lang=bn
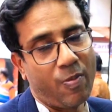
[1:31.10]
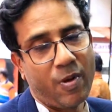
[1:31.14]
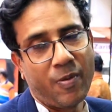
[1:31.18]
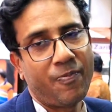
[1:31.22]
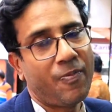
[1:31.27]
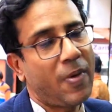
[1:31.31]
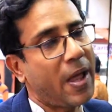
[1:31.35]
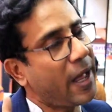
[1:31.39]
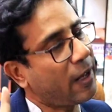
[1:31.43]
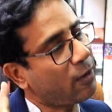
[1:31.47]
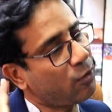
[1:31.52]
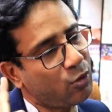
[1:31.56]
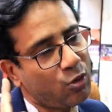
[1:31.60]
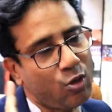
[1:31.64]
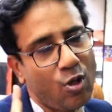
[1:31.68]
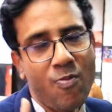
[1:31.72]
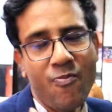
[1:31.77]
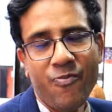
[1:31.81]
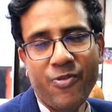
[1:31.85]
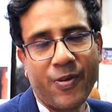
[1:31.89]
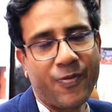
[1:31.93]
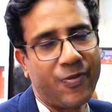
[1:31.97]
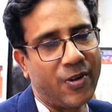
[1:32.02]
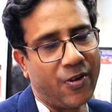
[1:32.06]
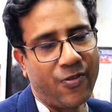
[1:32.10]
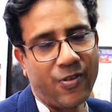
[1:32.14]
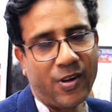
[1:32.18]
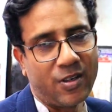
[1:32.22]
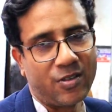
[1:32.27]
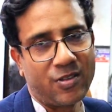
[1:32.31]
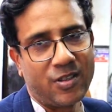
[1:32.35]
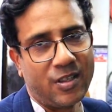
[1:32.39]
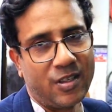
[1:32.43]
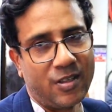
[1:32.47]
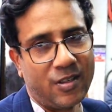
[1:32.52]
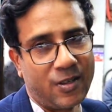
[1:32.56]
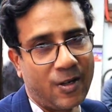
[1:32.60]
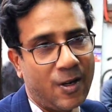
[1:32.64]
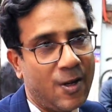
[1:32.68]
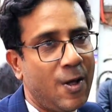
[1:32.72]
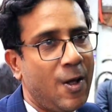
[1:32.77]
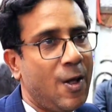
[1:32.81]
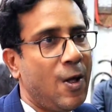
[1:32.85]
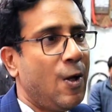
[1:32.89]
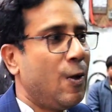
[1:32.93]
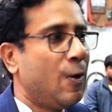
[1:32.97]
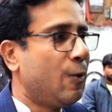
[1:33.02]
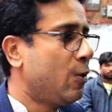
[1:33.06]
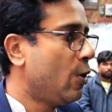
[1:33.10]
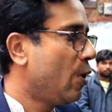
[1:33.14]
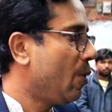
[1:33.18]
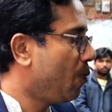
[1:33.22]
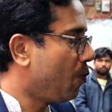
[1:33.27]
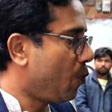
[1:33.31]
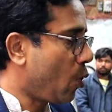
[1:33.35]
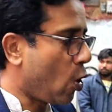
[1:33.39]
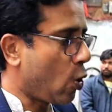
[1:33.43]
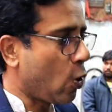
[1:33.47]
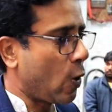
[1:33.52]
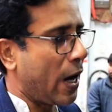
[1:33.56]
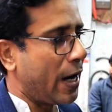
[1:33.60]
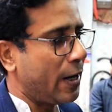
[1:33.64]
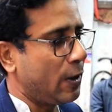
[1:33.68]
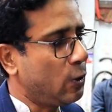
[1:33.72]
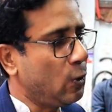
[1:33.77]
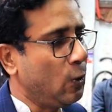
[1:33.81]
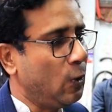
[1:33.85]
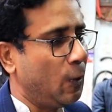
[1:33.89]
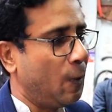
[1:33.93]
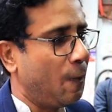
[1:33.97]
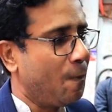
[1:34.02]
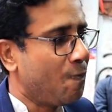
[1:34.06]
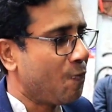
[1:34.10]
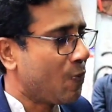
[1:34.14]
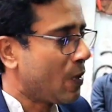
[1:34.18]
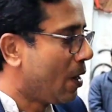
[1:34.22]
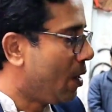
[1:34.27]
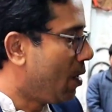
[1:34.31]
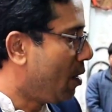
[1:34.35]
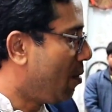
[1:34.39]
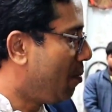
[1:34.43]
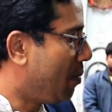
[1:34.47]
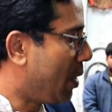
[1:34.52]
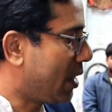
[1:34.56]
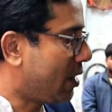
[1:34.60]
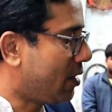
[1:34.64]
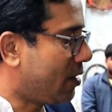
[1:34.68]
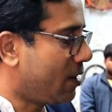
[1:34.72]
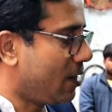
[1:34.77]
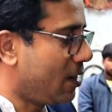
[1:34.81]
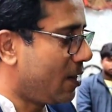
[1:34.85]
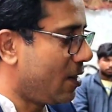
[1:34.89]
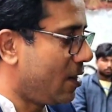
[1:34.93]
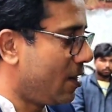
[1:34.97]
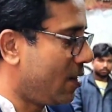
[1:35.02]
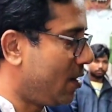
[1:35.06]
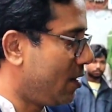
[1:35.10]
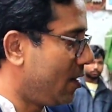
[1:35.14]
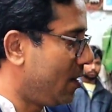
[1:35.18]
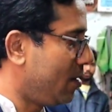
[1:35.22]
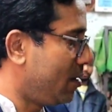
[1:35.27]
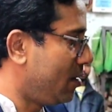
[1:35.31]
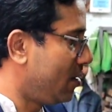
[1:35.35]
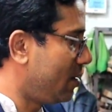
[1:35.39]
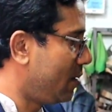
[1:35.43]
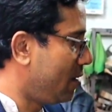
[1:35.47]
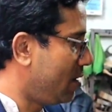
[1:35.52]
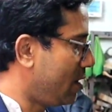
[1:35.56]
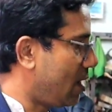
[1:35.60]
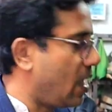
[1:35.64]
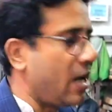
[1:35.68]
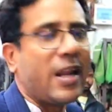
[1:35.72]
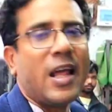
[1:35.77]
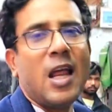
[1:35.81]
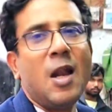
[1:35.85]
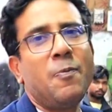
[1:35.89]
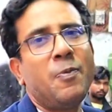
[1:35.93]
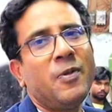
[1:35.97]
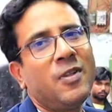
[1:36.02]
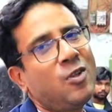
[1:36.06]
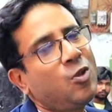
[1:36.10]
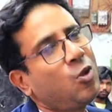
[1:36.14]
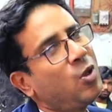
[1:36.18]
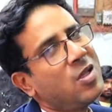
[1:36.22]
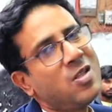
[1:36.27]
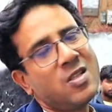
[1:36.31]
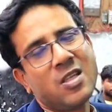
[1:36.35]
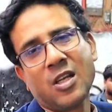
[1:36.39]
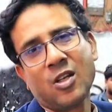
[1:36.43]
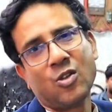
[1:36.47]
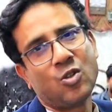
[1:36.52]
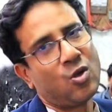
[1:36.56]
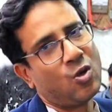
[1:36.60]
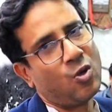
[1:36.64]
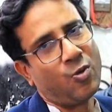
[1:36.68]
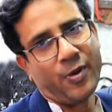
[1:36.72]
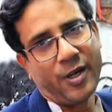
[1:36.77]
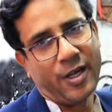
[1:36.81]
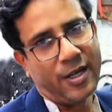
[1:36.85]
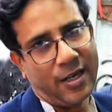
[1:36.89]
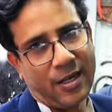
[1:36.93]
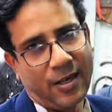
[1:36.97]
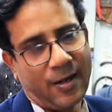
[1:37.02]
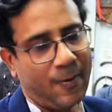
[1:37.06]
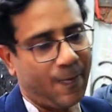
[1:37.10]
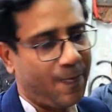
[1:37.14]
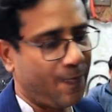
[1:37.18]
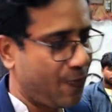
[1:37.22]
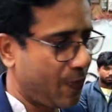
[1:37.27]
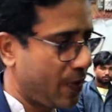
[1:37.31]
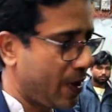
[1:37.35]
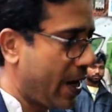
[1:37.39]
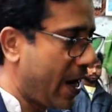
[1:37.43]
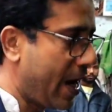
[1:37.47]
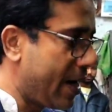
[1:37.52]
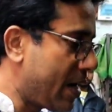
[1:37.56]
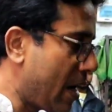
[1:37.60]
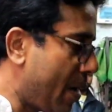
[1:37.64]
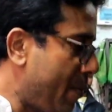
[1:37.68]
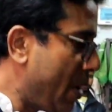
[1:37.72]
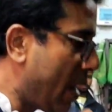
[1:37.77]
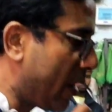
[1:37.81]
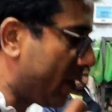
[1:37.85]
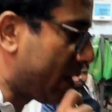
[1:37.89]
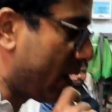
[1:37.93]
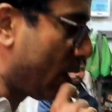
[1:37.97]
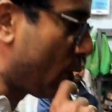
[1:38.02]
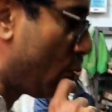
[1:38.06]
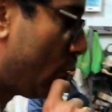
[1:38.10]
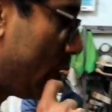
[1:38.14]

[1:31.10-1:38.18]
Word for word: হবে একদম ফিফটি পার্সেন্ট তো বড় গাড়ি তো বাট আর এলপিজি তো ইঞ্জিনের জন্য বেটার আচ্ছা। এটা আমি আজকে